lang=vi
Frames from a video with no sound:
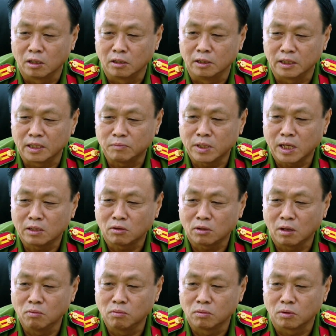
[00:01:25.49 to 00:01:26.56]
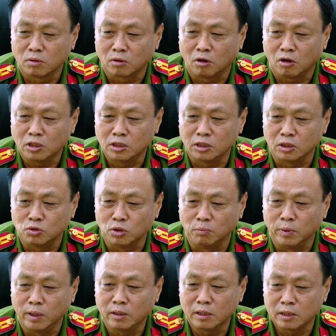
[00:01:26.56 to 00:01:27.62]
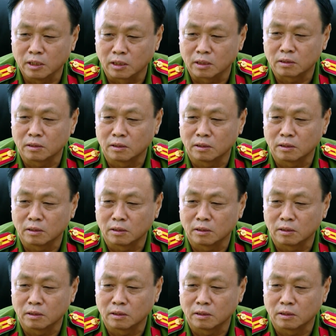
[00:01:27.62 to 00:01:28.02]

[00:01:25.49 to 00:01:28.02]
người tham gia giao thông có sự chuyển biến tích cực,